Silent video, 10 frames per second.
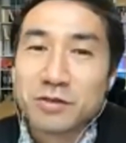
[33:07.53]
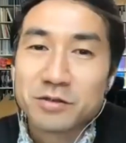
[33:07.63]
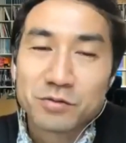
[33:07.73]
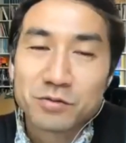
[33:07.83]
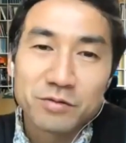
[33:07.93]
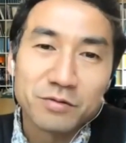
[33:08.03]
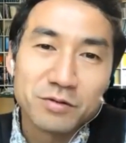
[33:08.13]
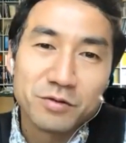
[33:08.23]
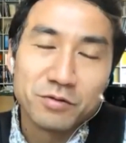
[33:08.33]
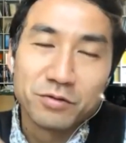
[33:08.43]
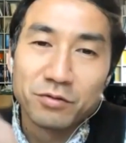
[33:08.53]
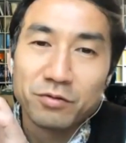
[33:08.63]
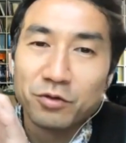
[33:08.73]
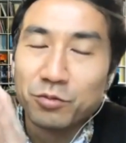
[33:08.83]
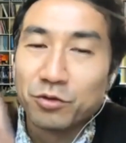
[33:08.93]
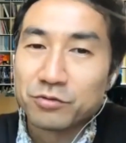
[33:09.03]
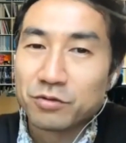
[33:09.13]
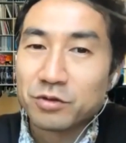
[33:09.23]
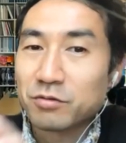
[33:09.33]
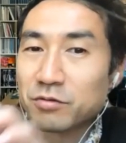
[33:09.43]
ちょっといろいろ子供の動
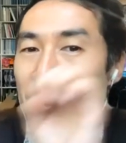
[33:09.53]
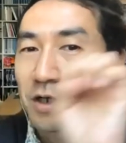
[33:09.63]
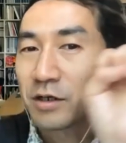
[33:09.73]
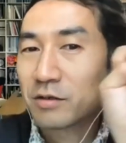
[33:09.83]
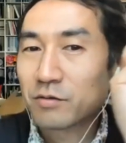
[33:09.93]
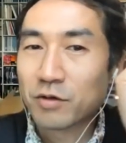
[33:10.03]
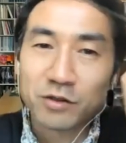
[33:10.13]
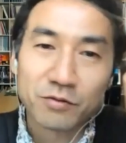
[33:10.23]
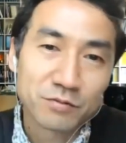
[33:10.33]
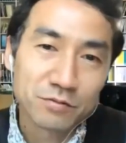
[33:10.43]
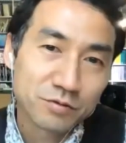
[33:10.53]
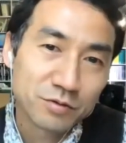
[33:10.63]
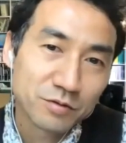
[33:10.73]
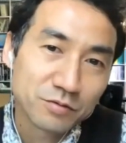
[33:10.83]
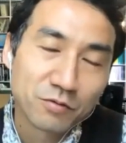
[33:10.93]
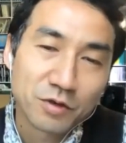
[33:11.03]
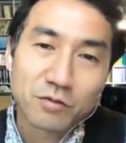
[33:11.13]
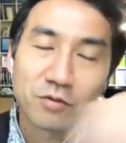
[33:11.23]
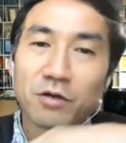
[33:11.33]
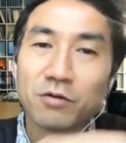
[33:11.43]
きとか、他の動
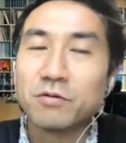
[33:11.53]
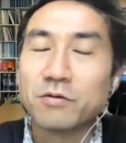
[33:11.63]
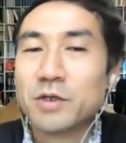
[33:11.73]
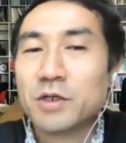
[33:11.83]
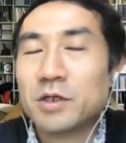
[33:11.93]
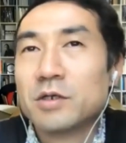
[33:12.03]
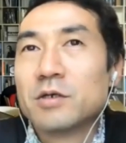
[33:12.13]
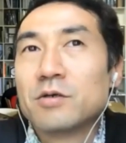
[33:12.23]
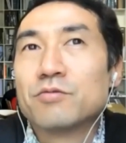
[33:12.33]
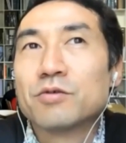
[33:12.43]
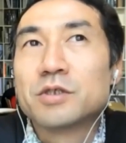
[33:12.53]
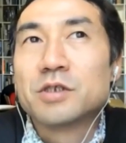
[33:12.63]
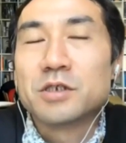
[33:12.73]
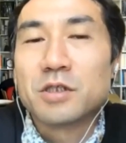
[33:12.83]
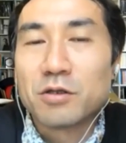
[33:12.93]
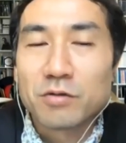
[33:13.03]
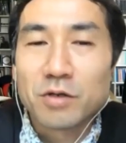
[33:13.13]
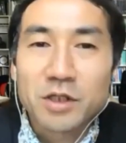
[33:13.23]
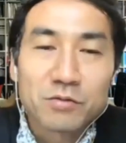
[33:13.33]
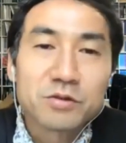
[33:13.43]
きとかをウォッチしてるの
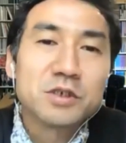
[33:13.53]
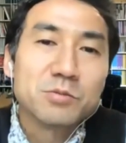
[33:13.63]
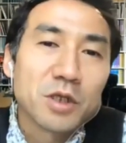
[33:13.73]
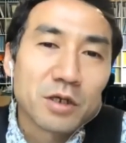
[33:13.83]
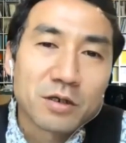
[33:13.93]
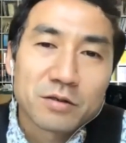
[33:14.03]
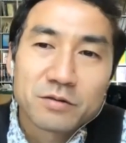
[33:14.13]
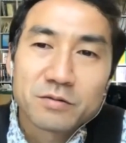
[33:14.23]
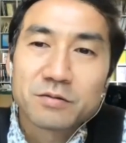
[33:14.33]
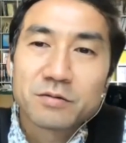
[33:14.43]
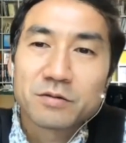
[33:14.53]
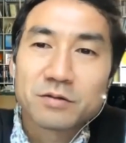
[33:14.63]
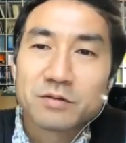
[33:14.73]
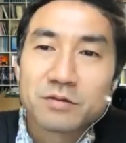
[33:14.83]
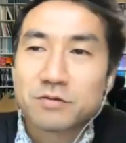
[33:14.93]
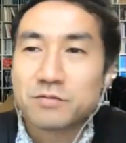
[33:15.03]
が楽しいそうなんで